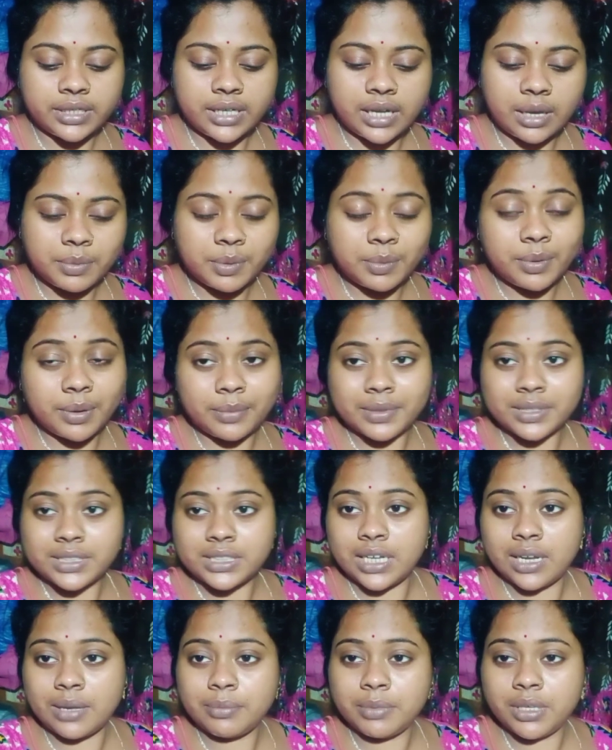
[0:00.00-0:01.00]
কি না আমি
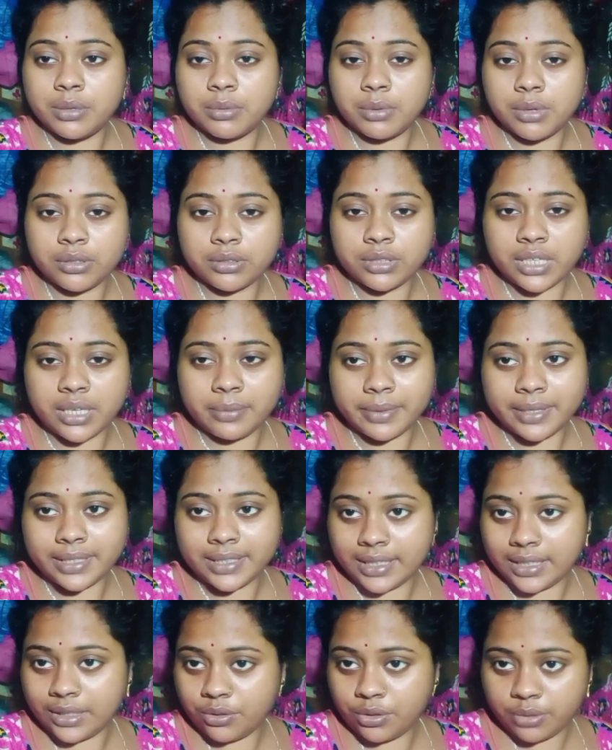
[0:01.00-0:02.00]
ভেবেছিলাম কি বলতো এই বাড়ি
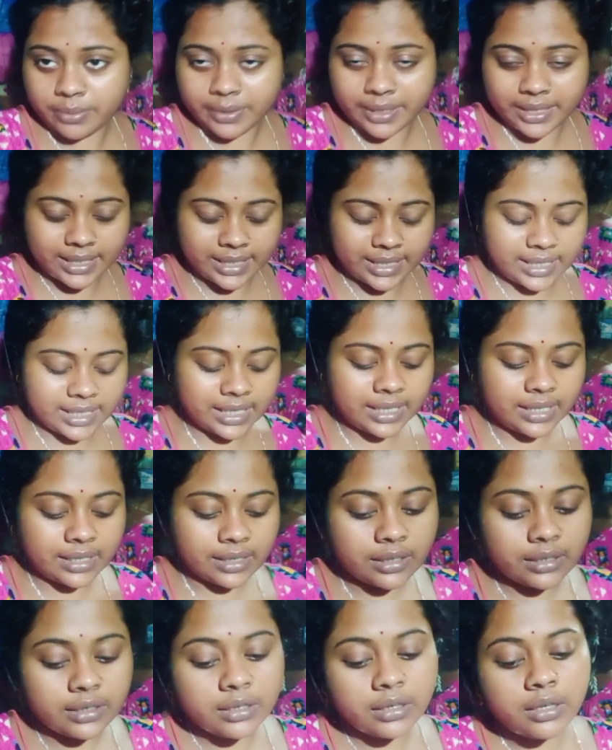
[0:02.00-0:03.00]
থেকে ওই বাড়ি গিয়ে
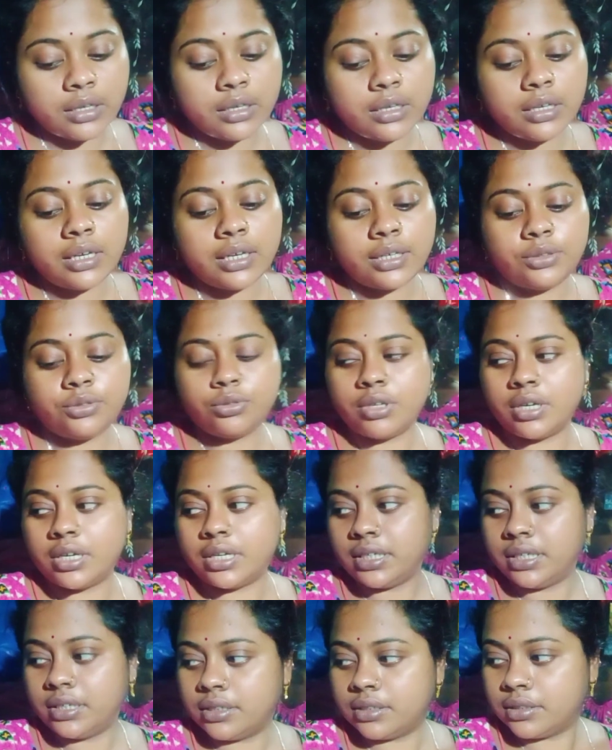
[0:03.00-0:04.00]

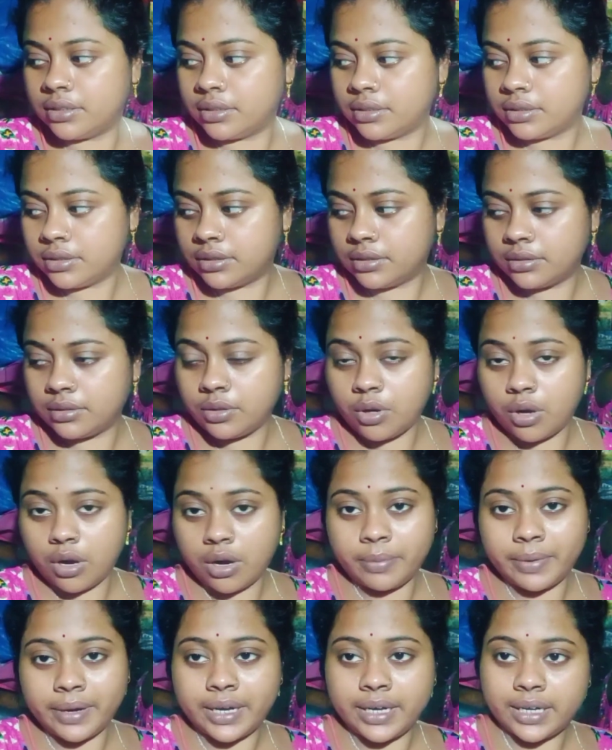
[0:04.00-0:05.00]
একটুখানি
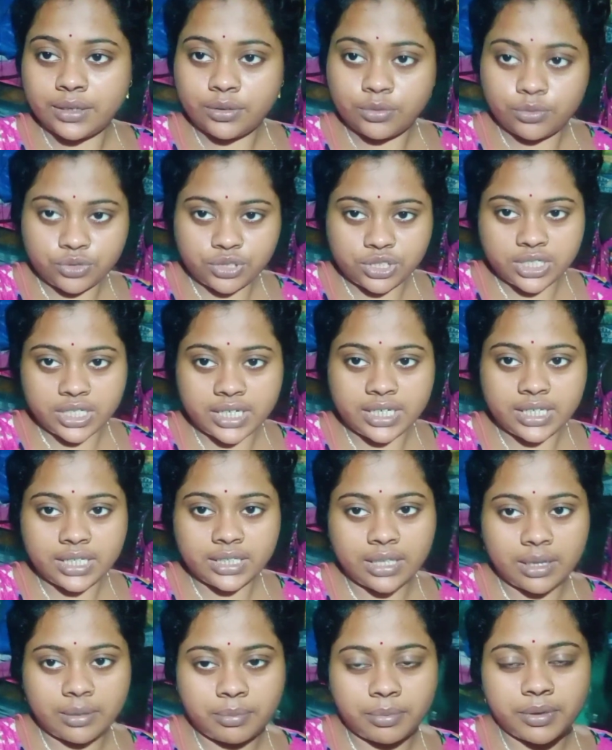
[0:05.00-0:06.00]
ঘর বাড়িটা গুছিয়ে নিয়ে
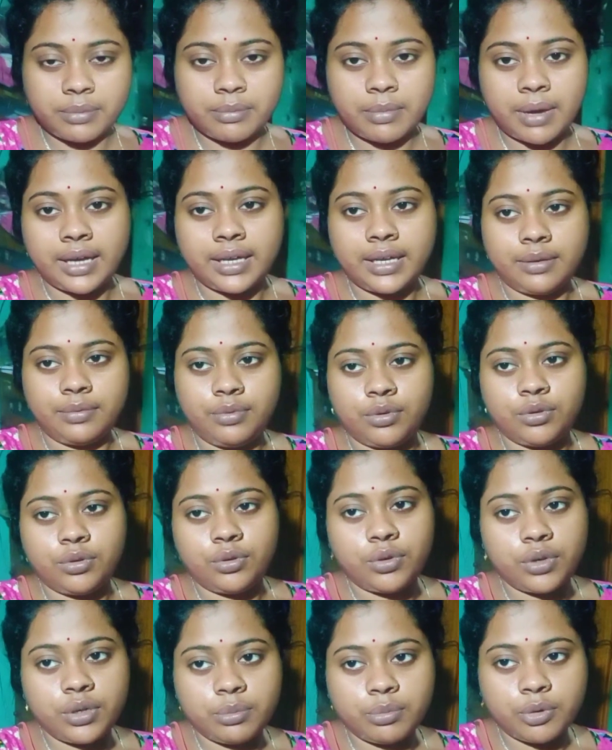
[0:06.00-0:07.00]
তারপরে মাকে ফোন
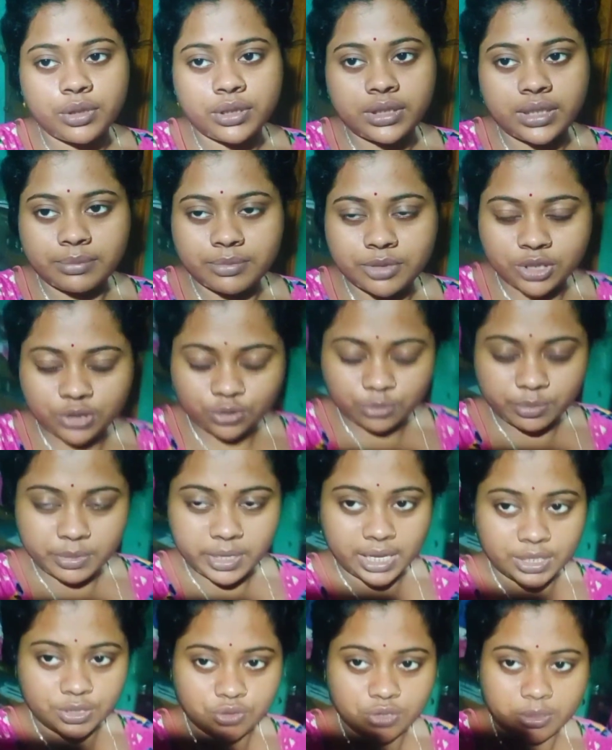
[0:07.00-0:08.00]
করে বলতাম যে তুমি
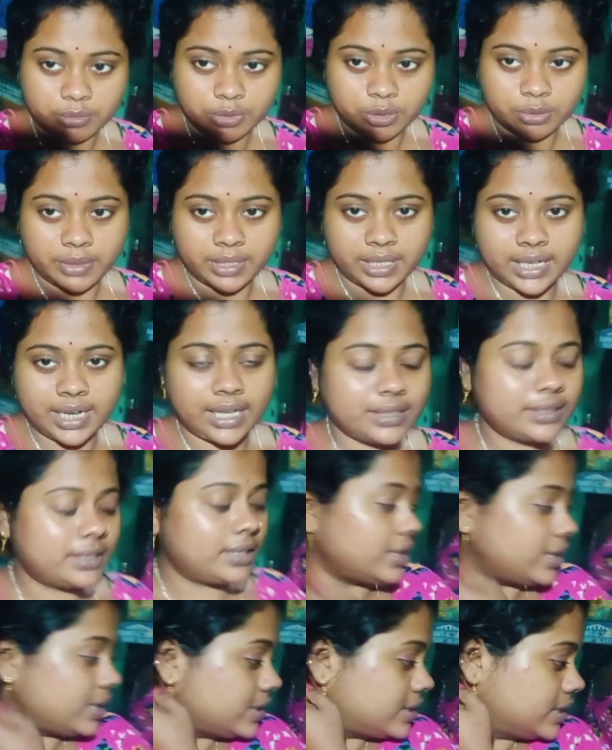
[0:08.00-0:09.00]
আসো আমি তোমাকে
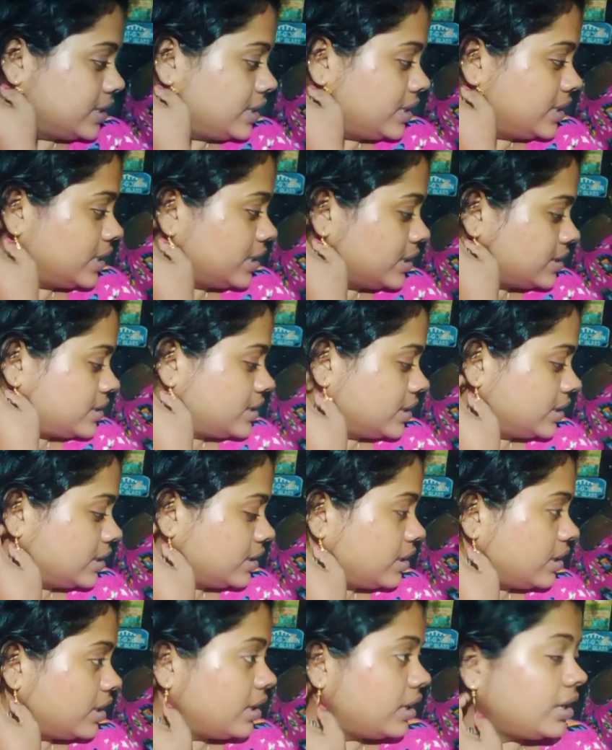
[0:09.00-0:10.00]
ডাক্তারের কাছে নিয়ে যাচ্ছি
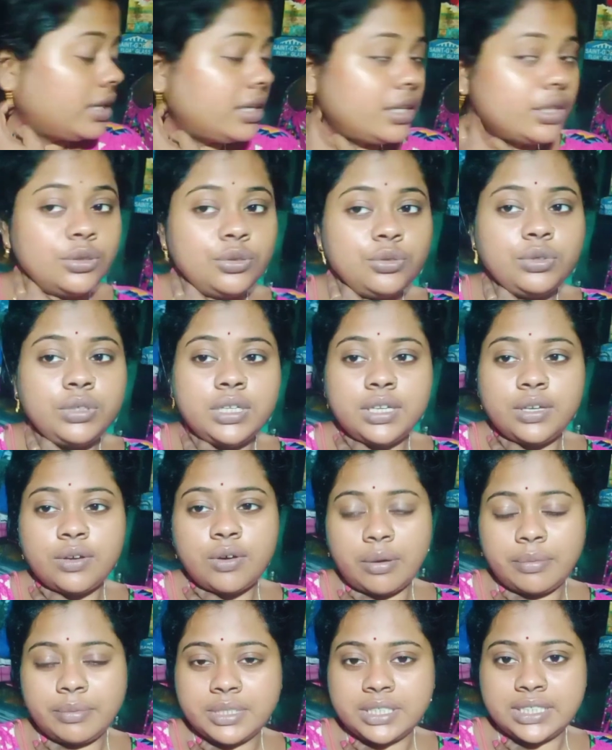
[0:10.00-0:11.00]
কিন্তু কি
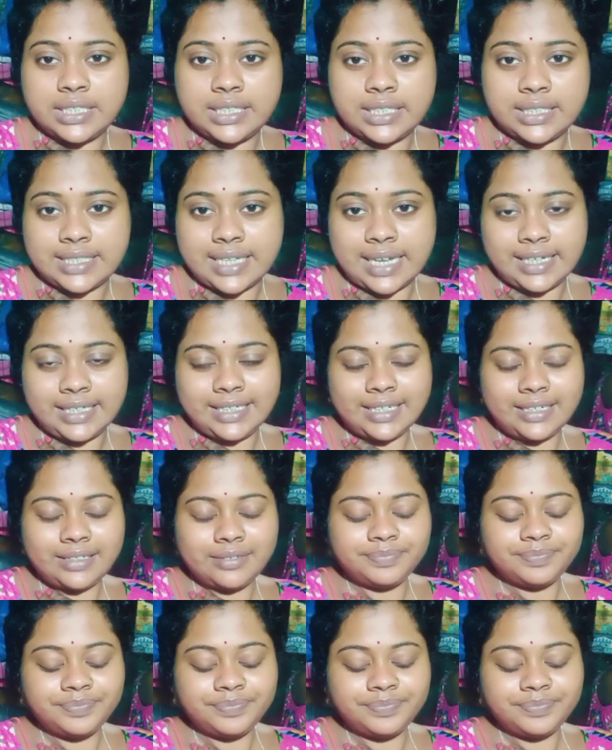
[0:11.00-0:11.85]
হবে সেটা জানি না